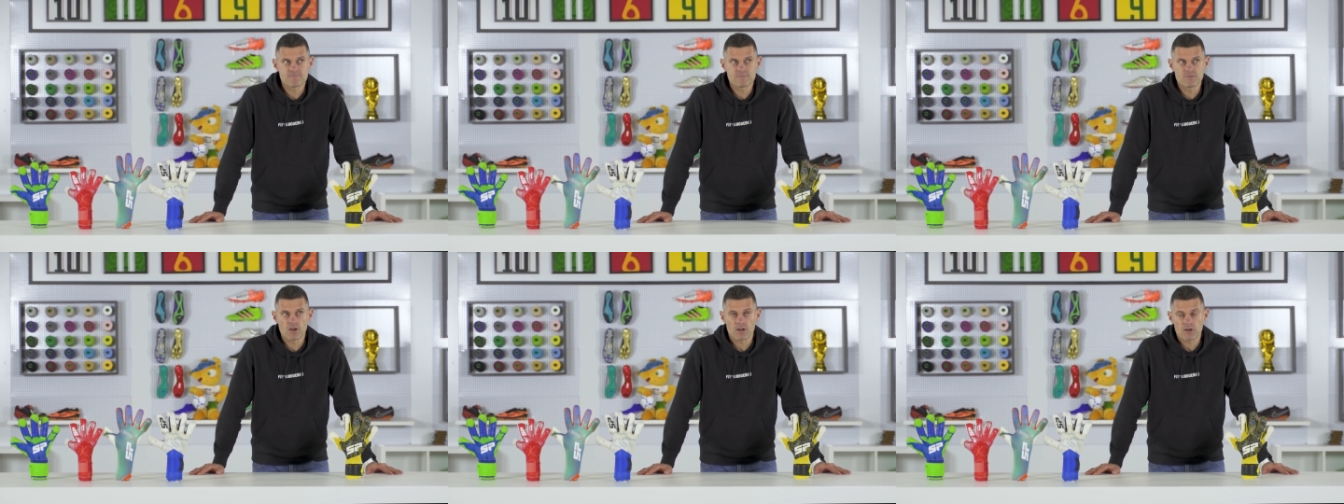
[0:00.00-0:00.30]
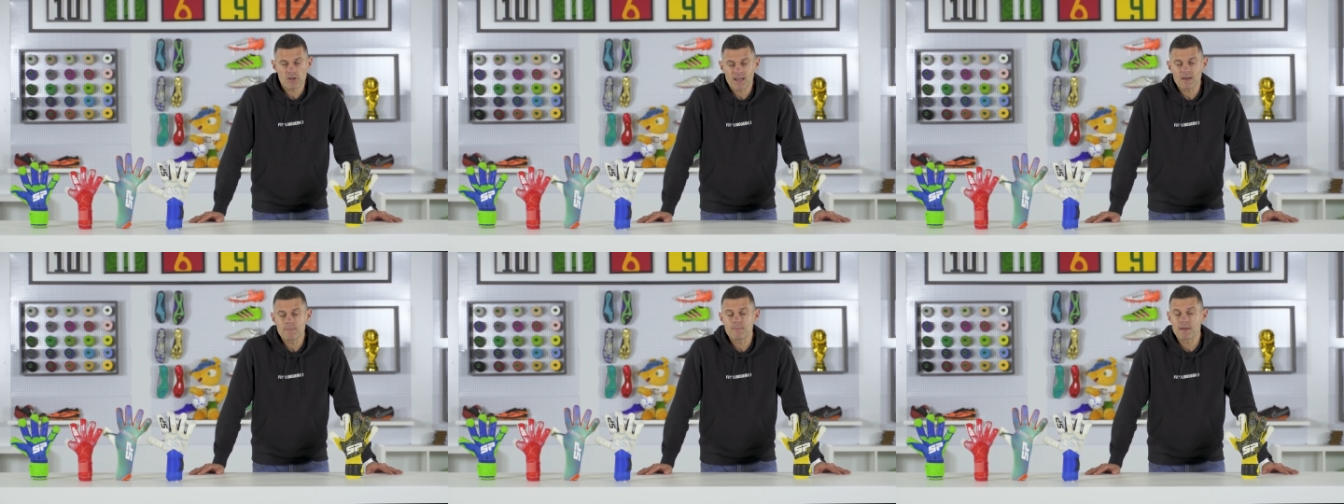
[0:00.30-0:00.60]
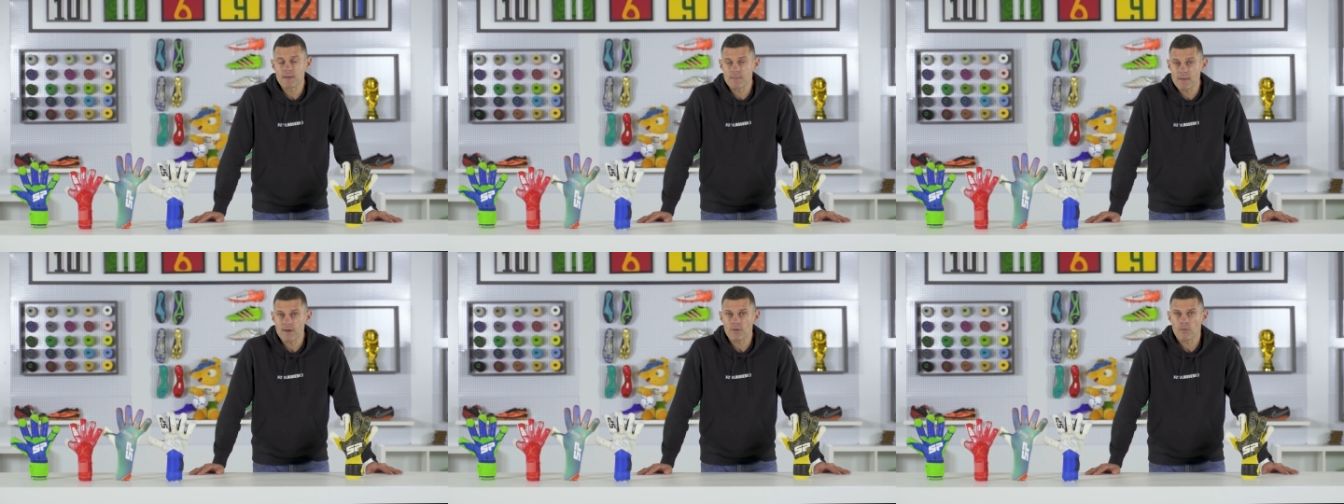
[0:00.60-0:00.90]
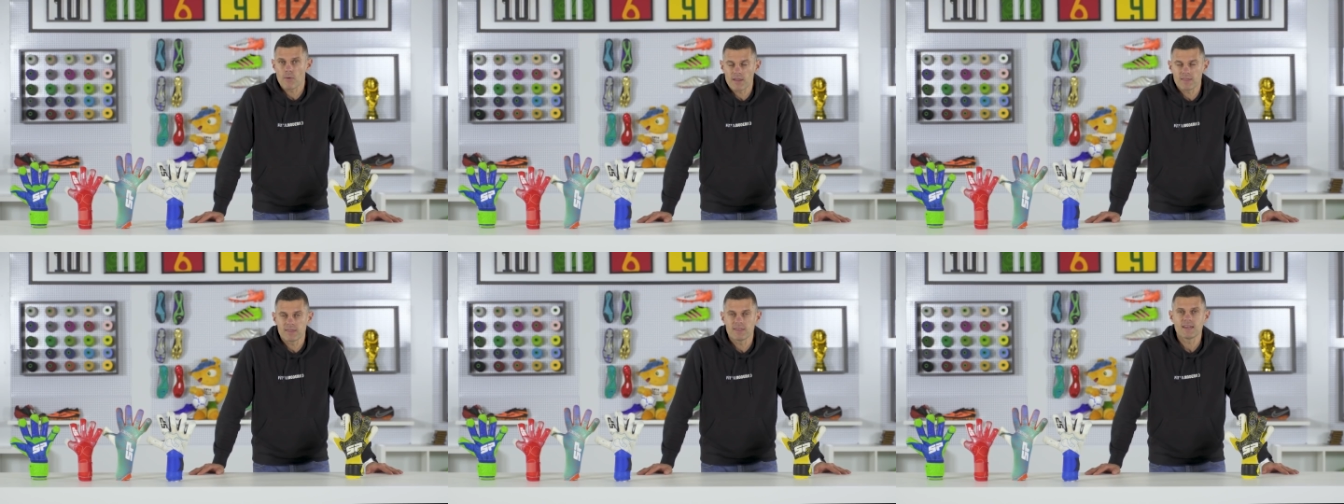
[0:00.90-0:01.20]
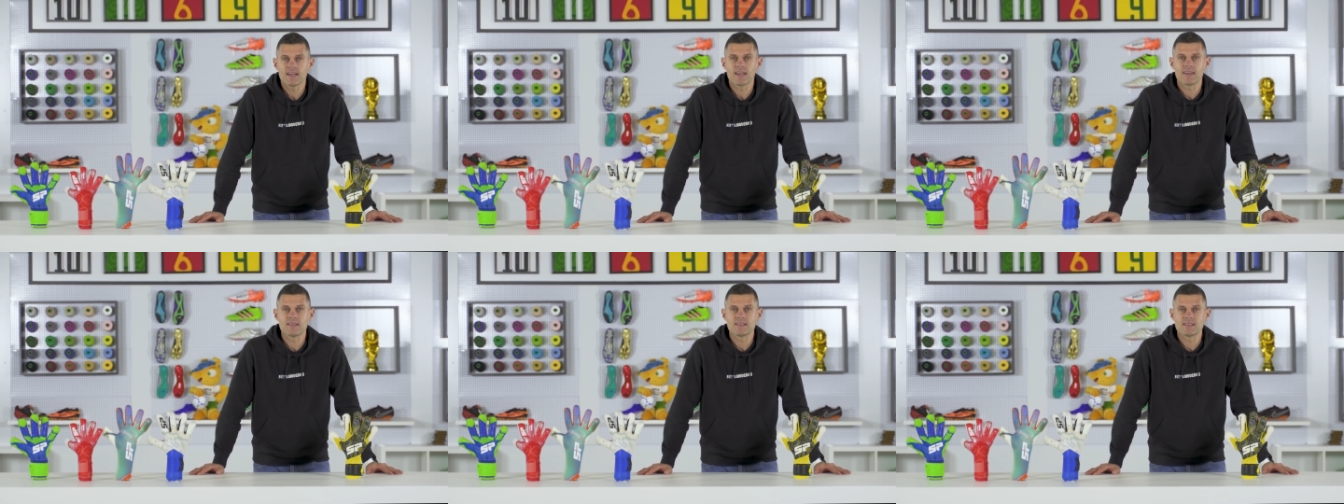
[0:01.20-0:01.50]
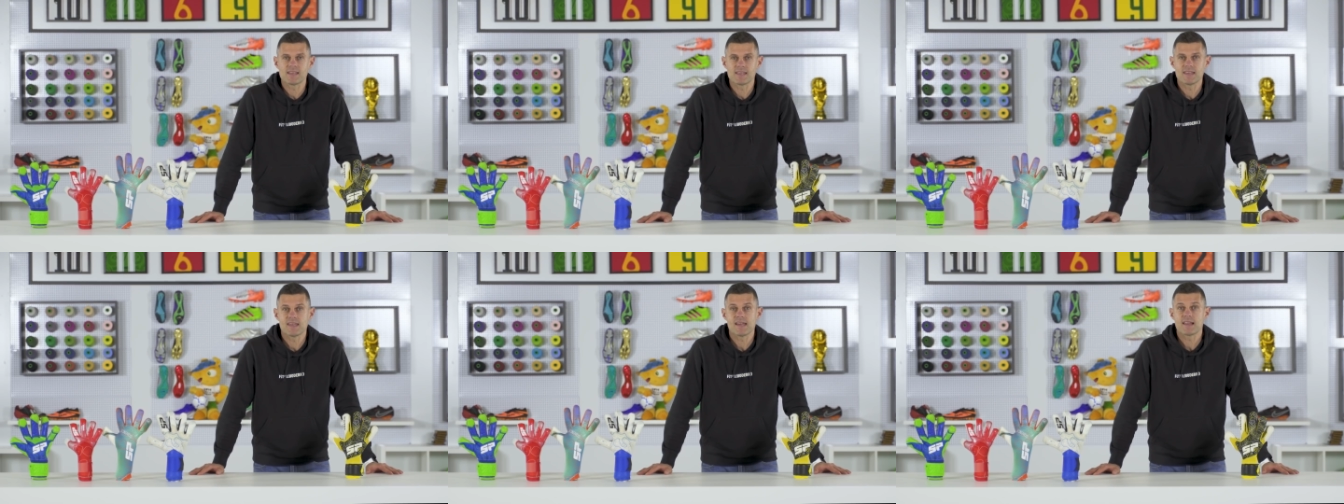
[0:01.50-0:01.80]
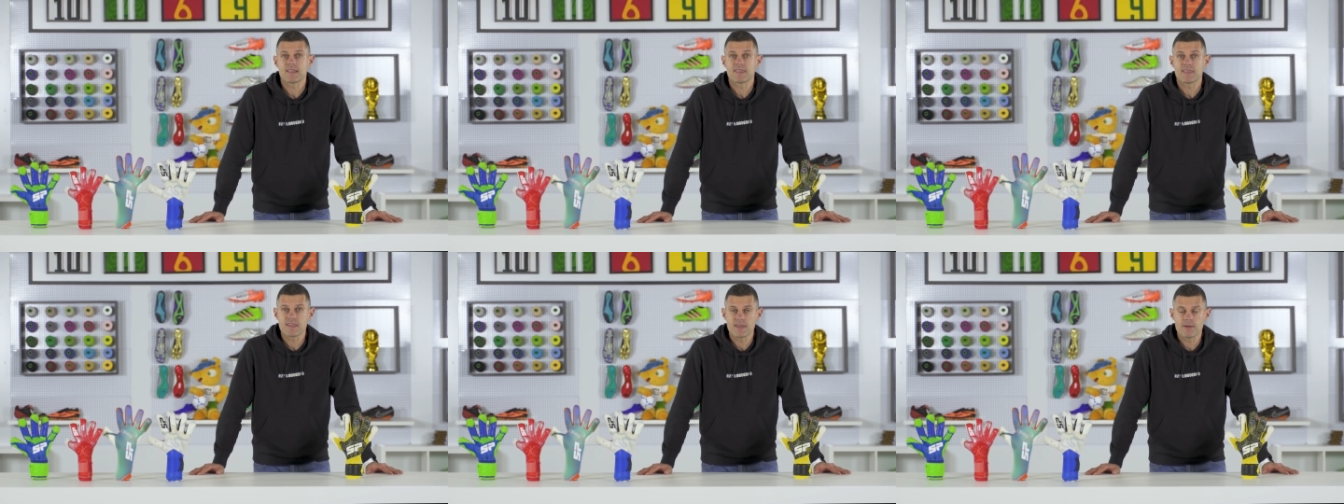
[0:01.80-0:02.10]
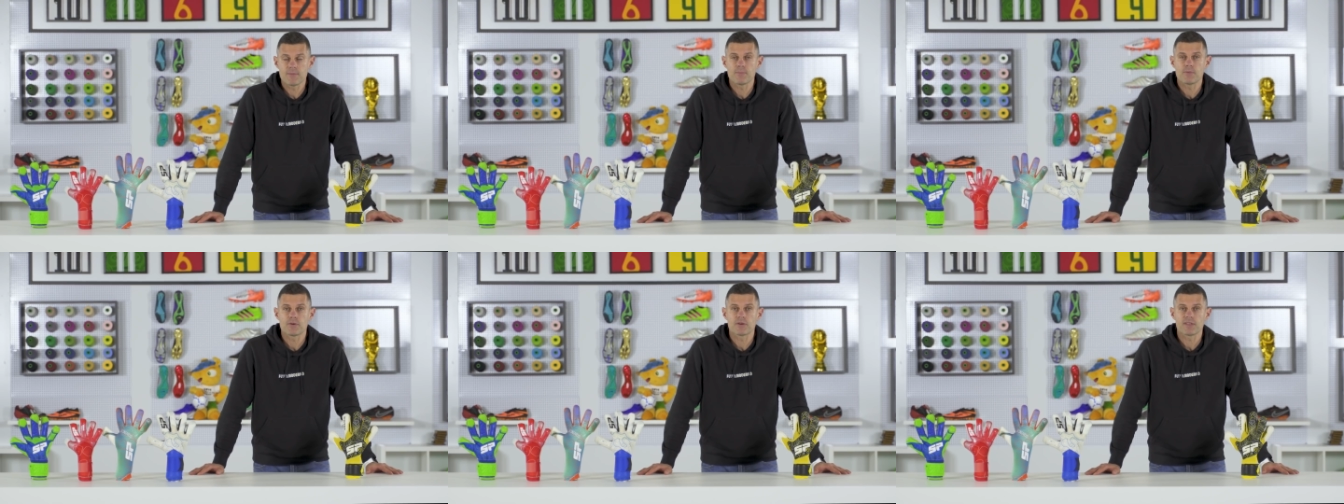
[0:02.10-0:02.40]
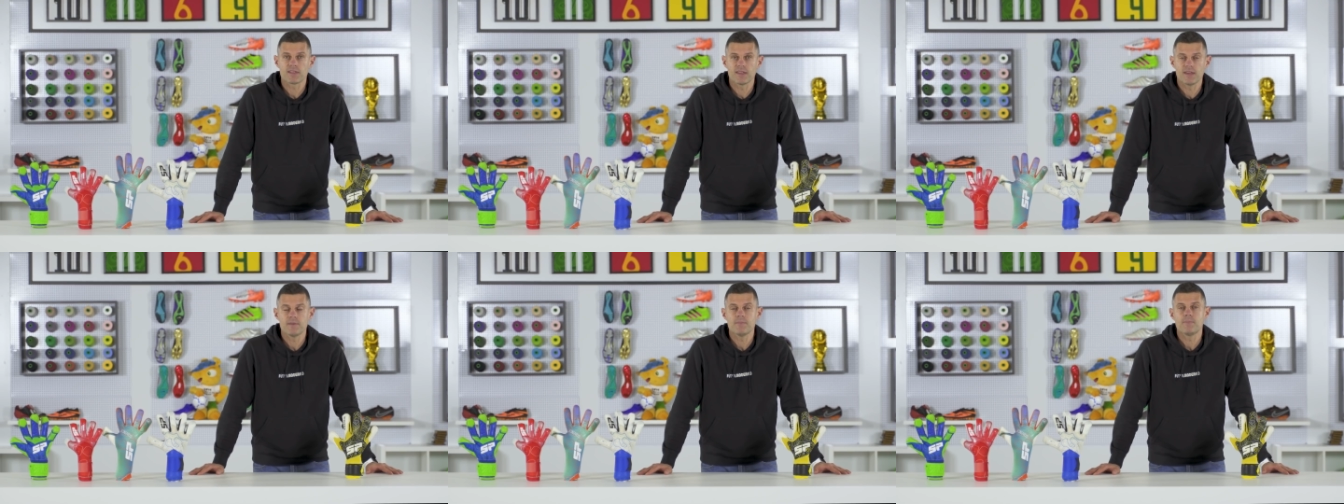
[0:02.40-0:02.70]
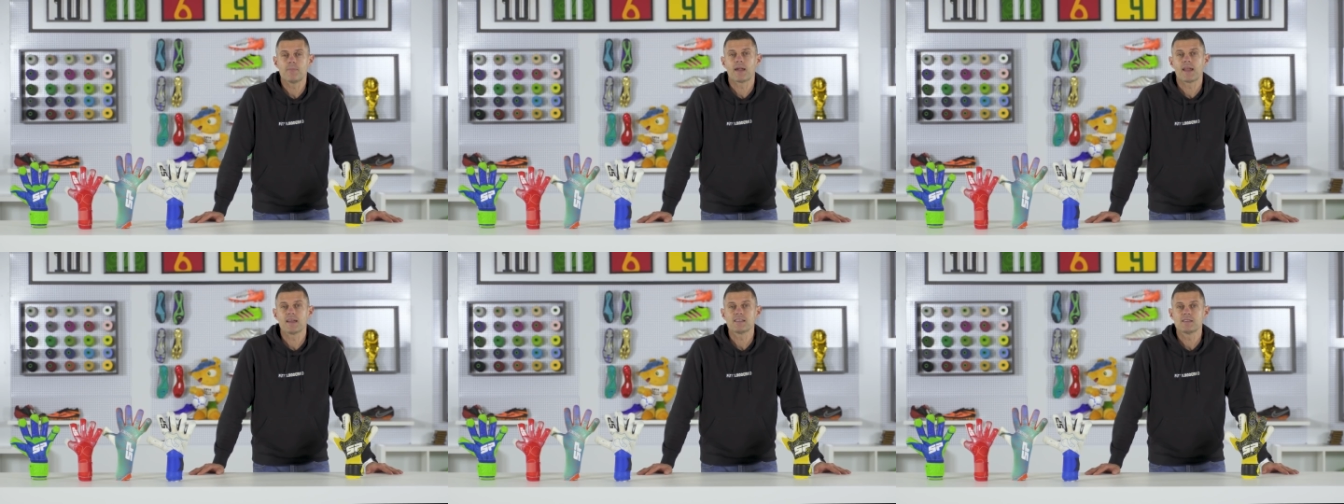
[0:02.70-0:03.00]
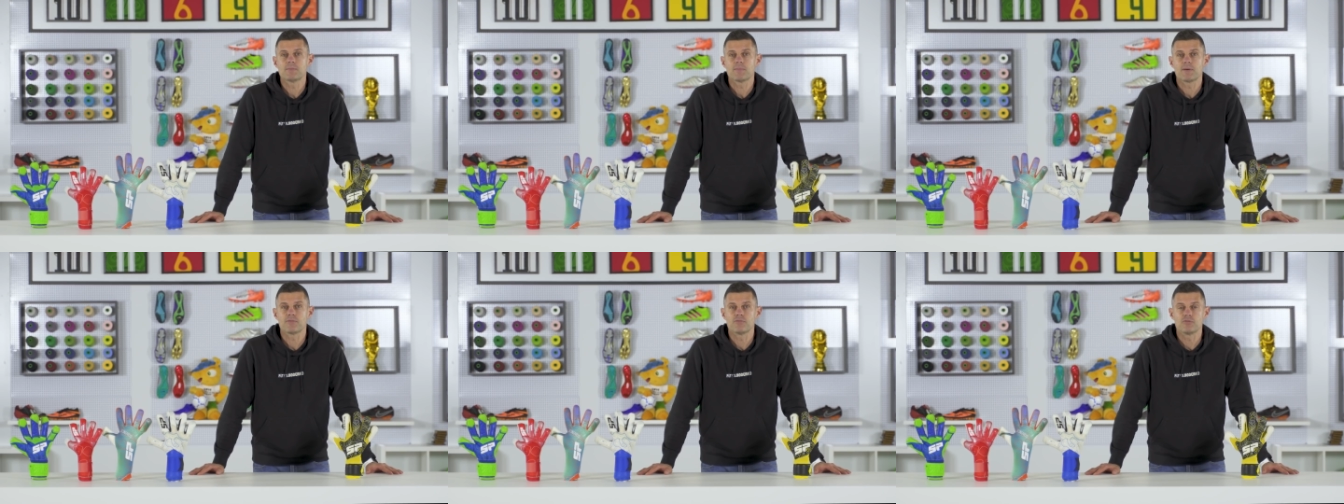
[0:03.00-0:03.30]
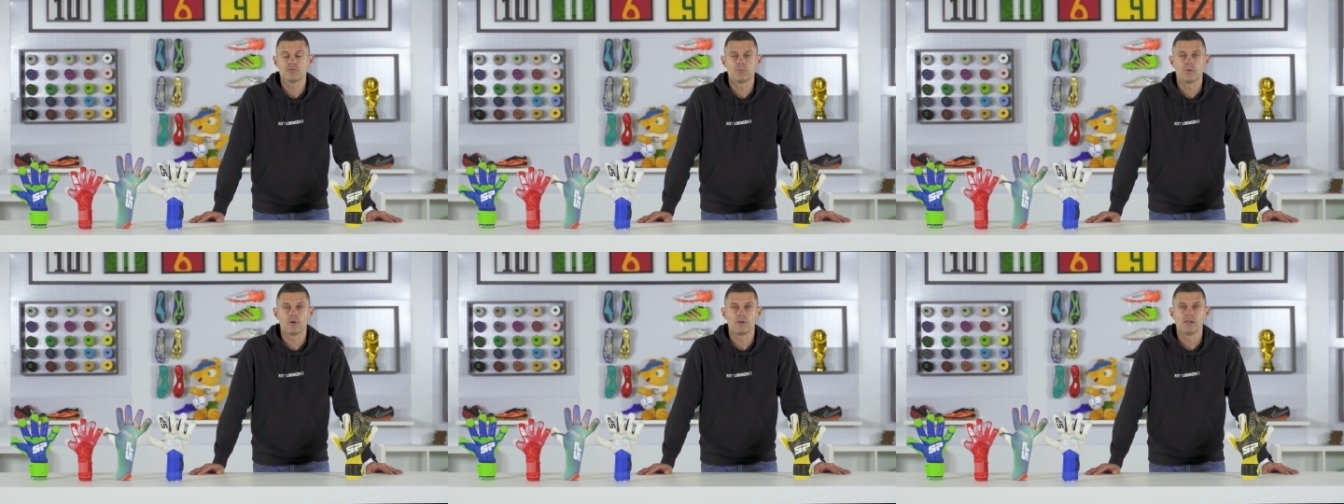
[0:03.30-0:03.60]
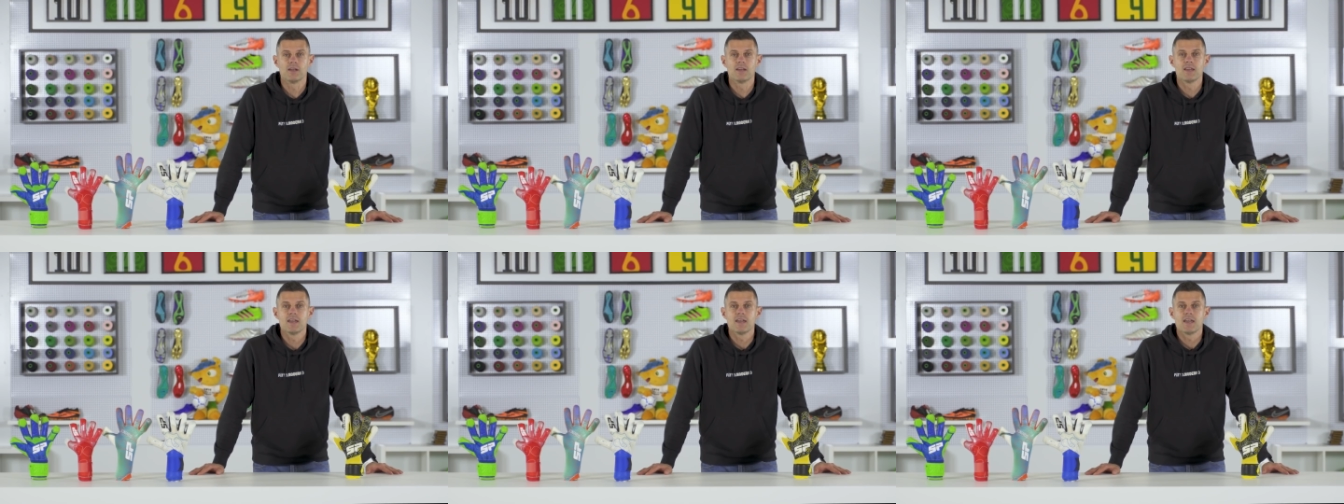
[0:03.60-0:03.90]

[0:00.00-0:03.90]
yo creo que el primer guante que diseñé al 100% para SP Fútbol,